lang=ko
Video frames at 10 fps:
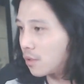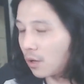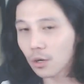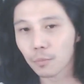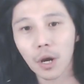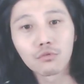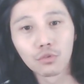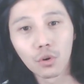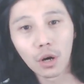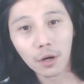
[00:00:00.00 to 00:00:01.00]
어이 빠꾸
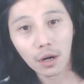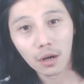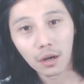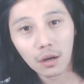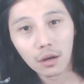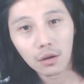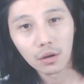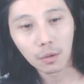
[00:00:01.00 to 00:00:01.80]
일로 와봐 야